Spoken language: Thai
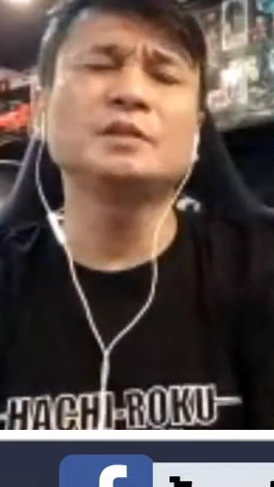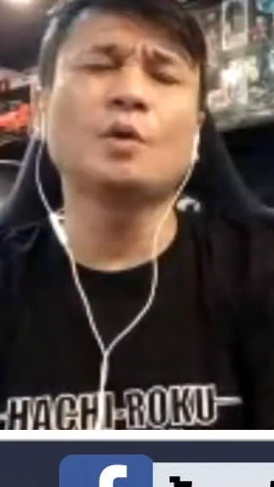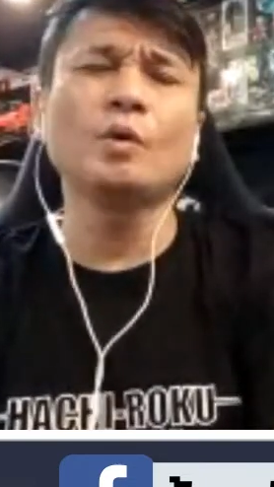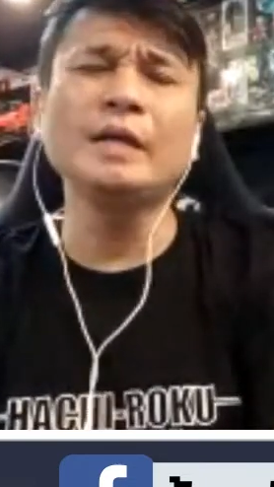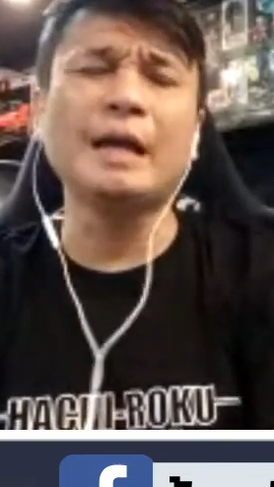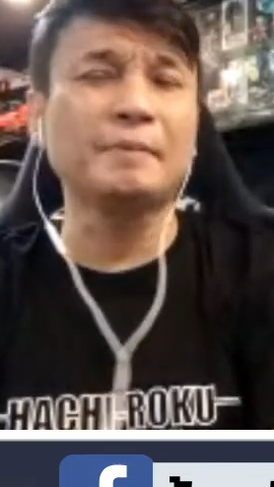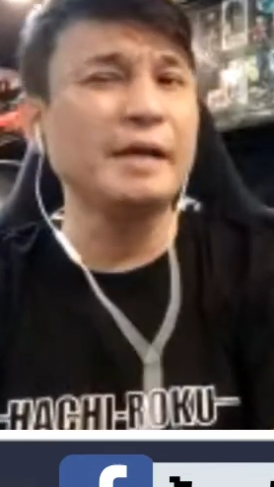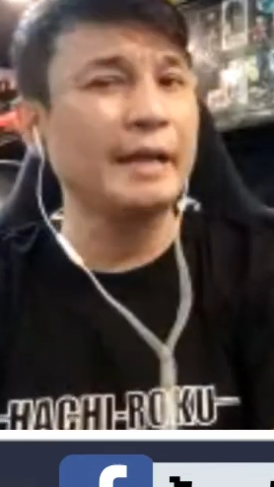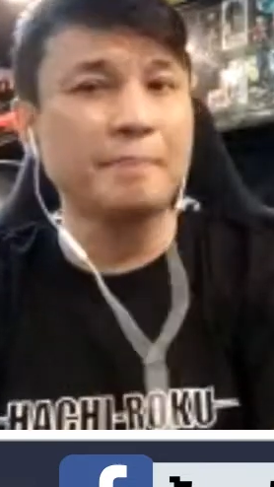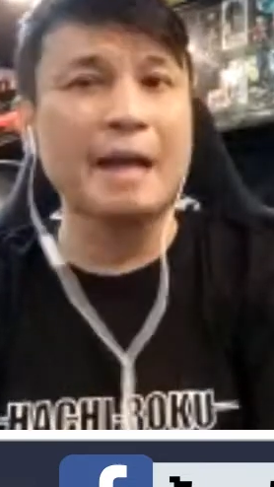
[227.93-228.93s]
คนที่ขับเครื่อ
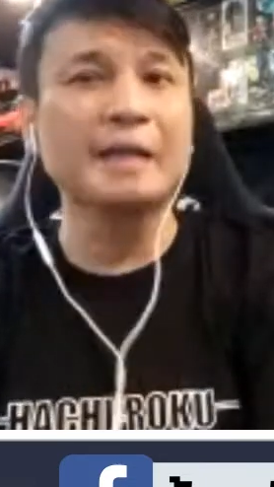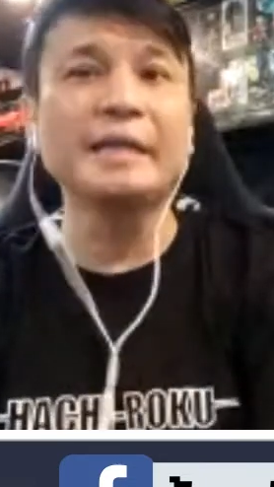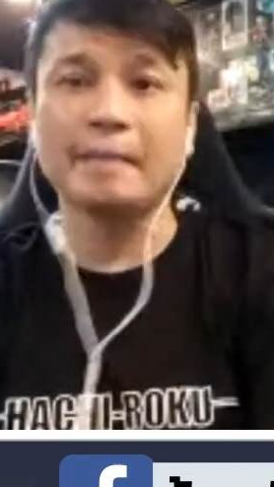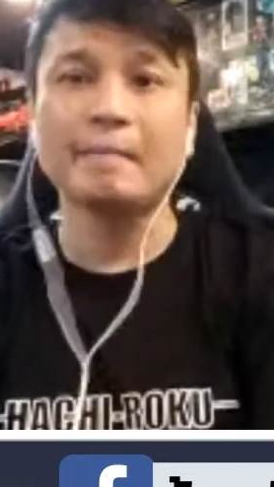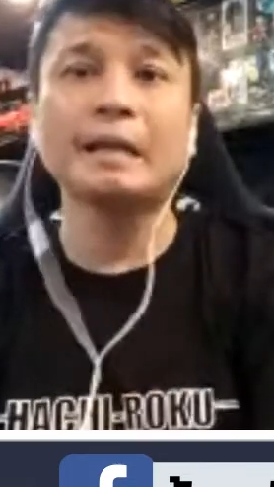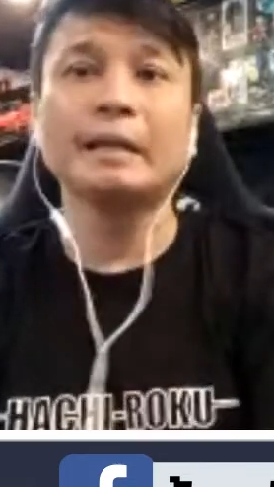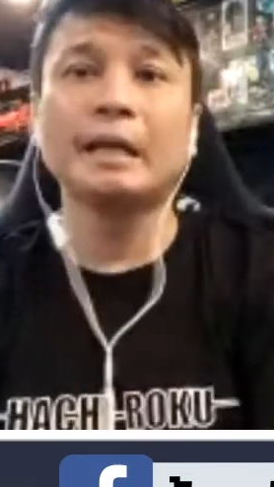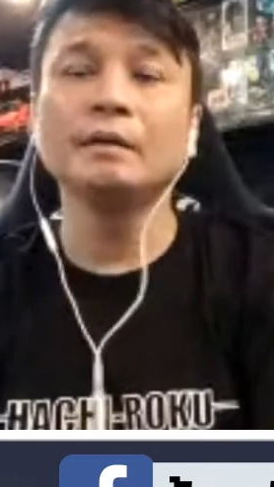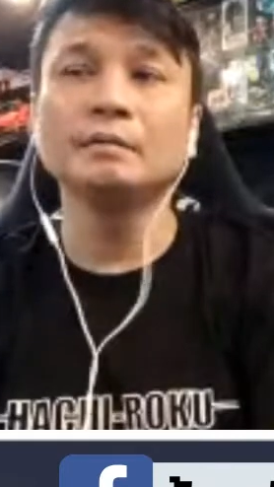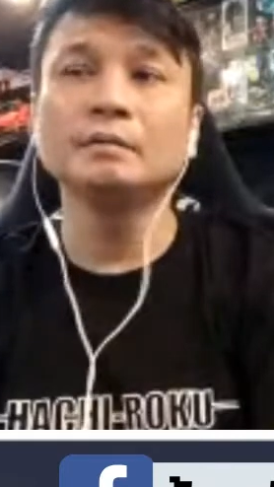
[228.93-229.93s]
งเอ็นพังนี่เก่งมากเลยนะ
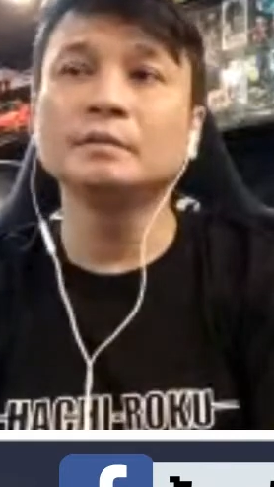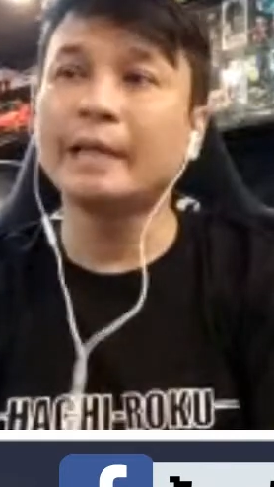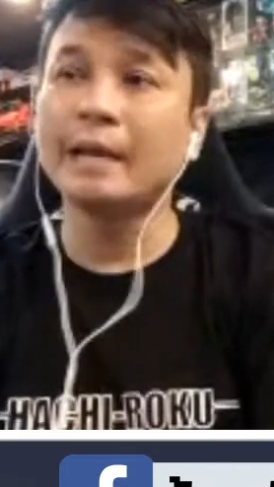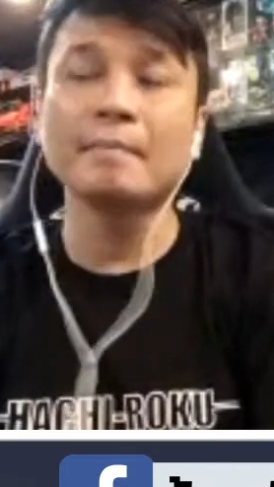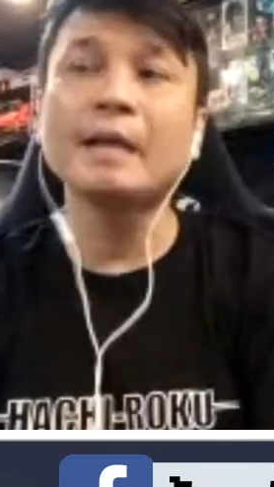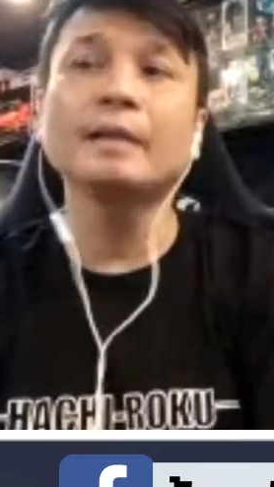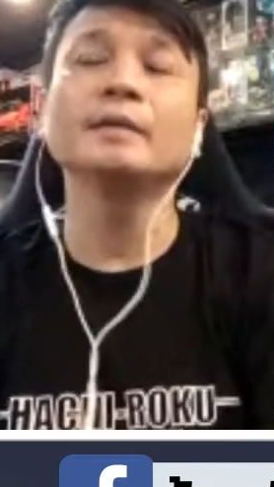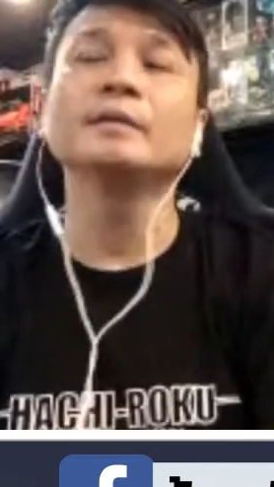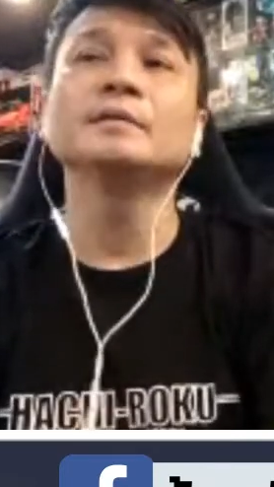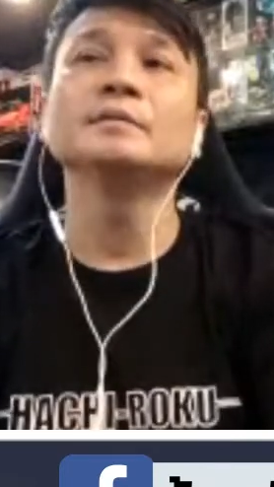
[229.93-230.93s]
เก่งมากเลย
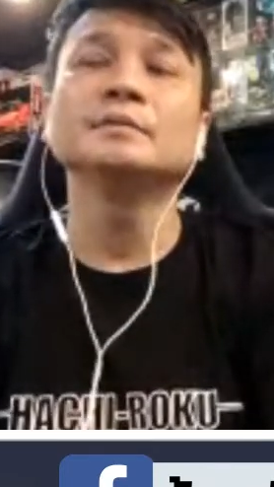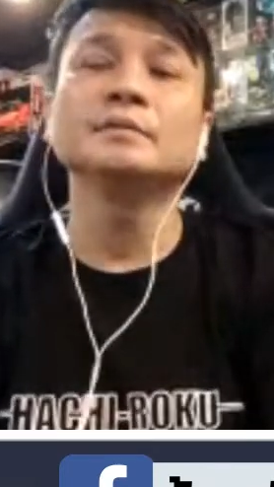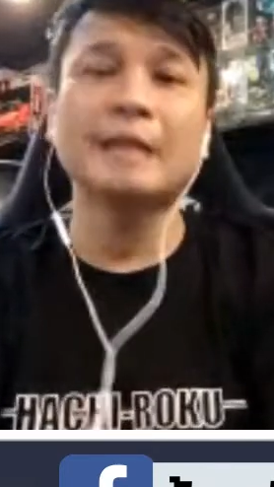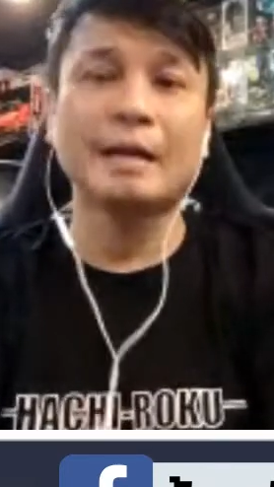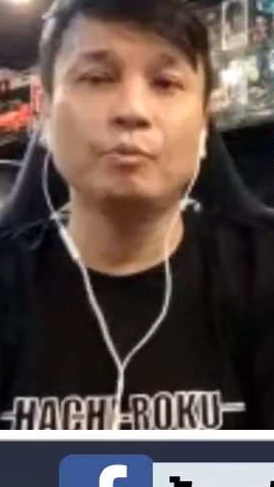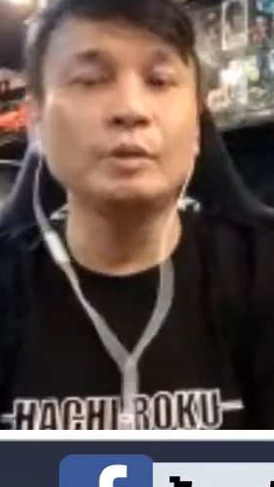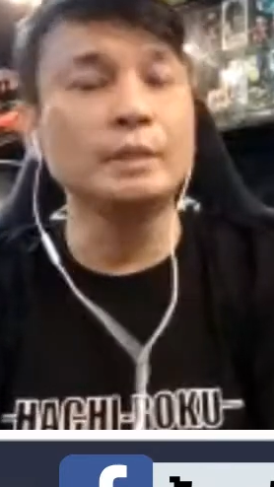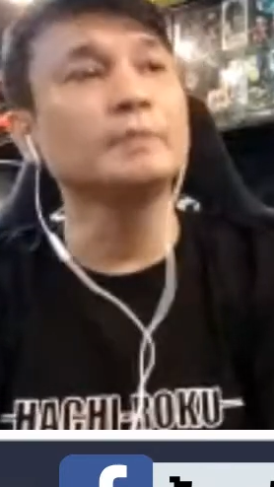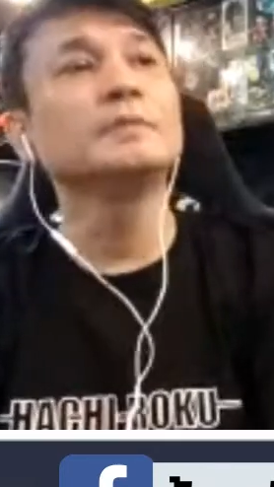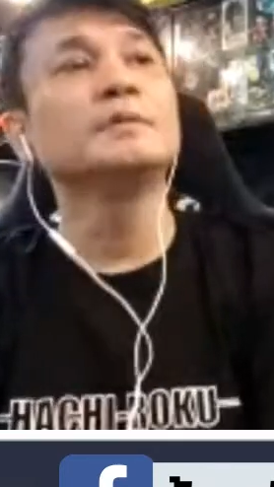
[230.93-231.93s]
กล้าพูดเลย
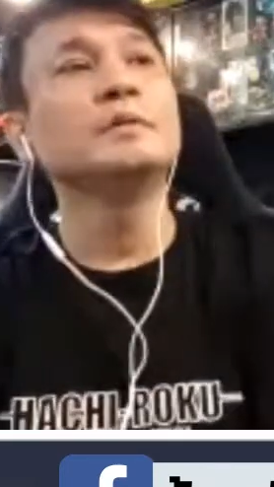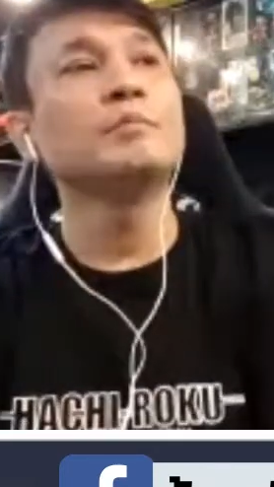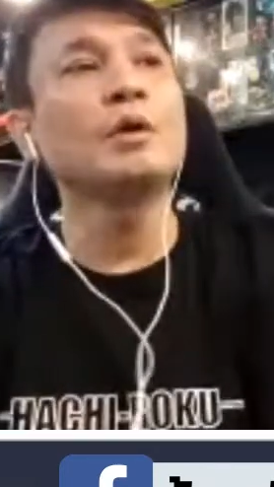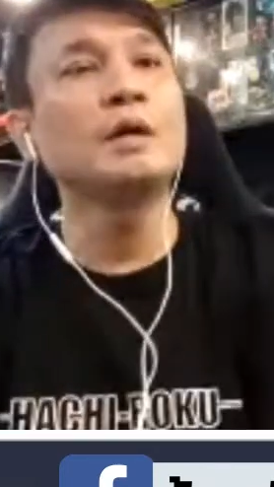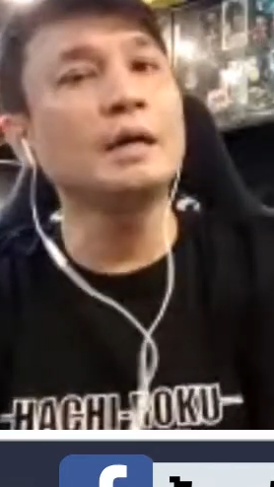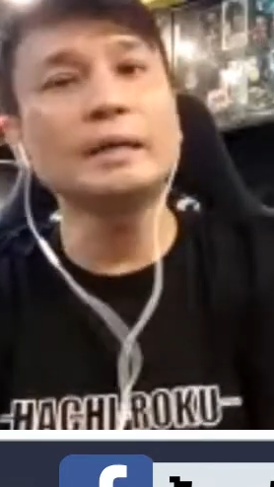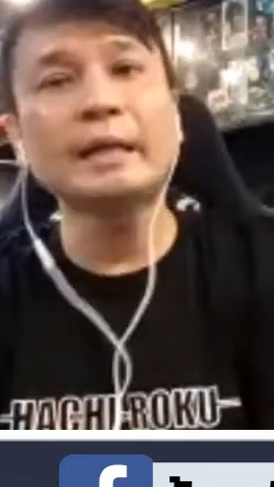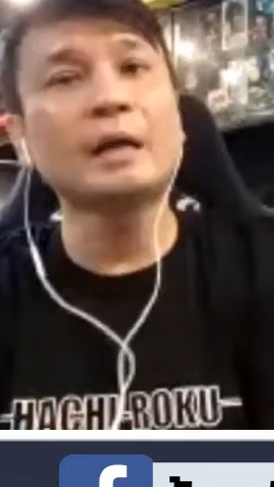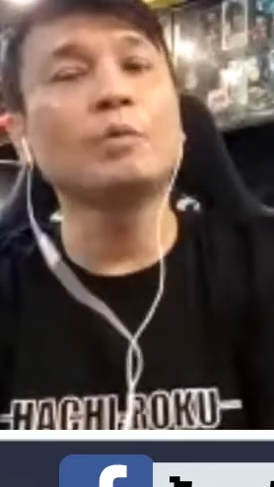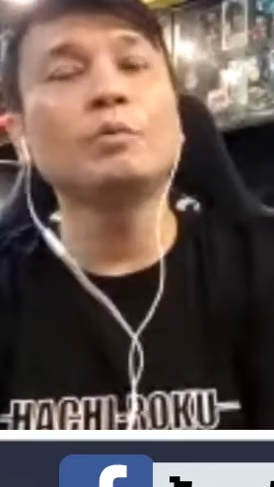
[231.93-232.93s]
เพราะเครื่องข้างใน
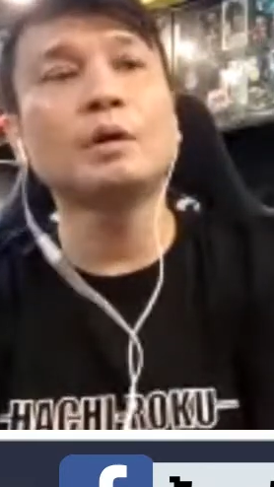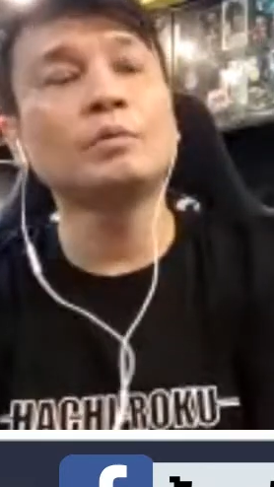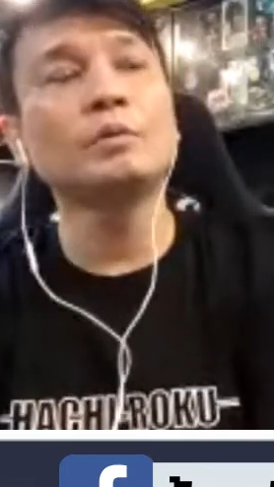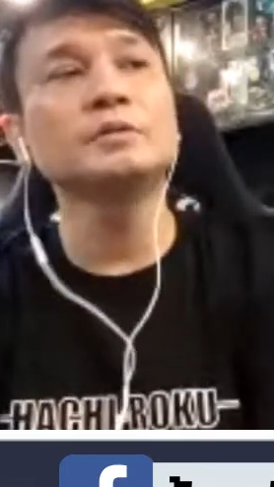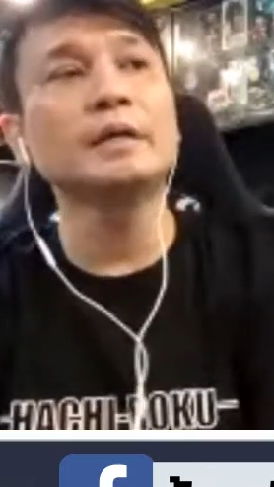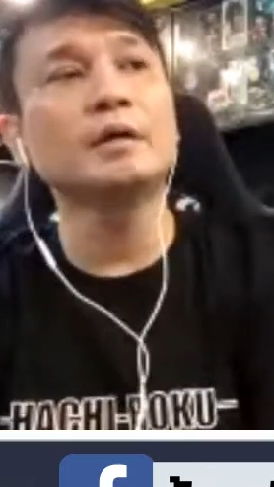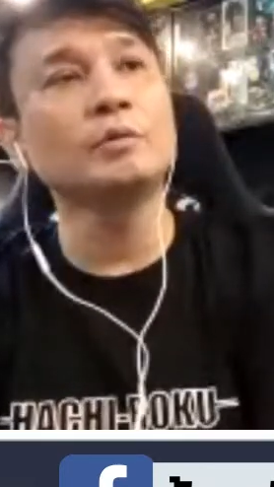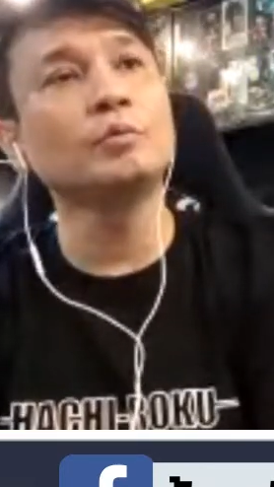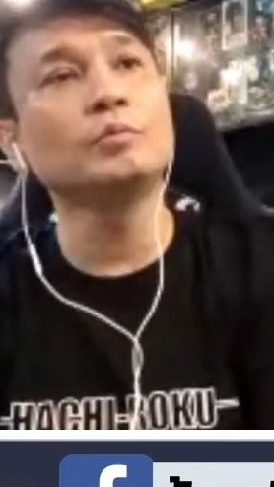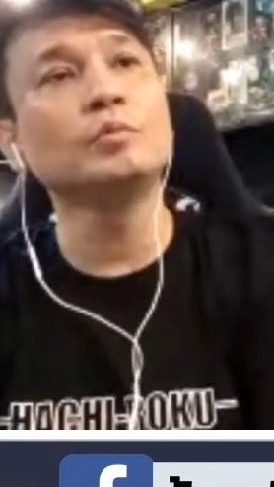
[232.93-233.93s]
เขาเขาเขาใช้
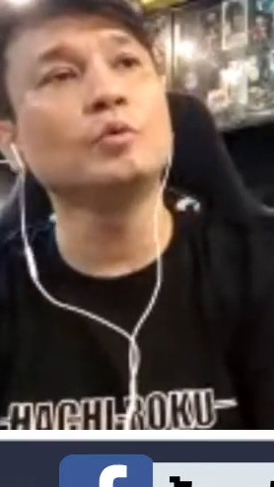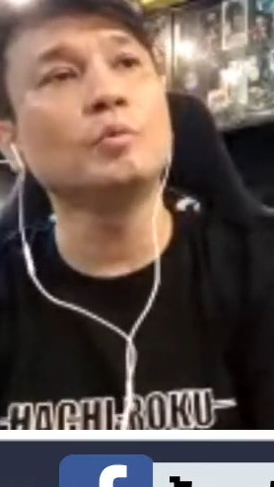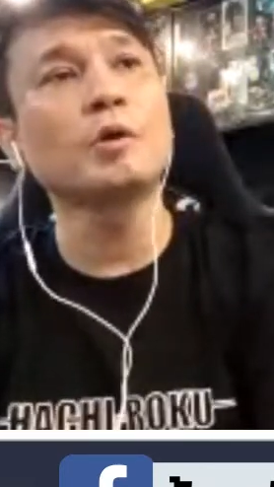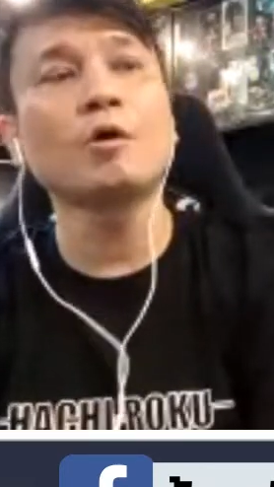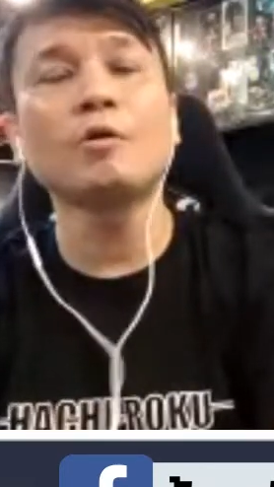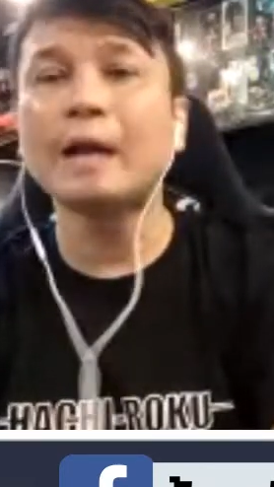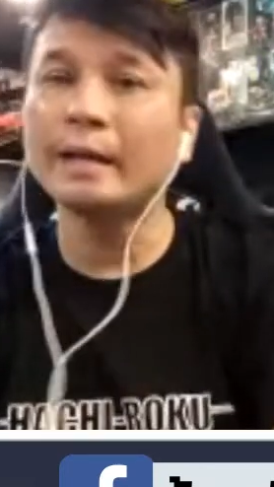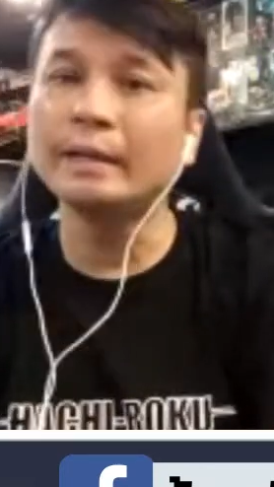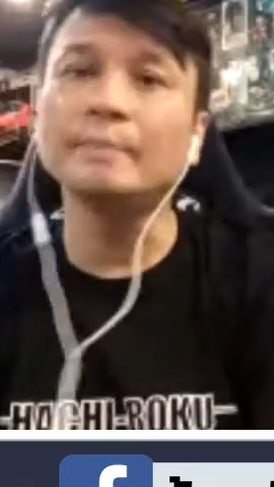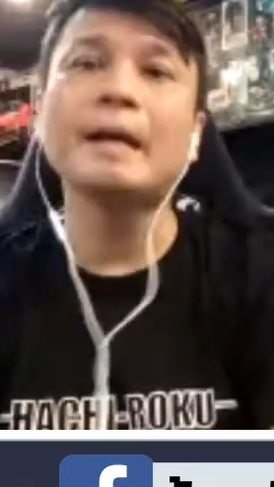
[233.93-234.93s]
อุปกรณ์ค่อนข้างดีมา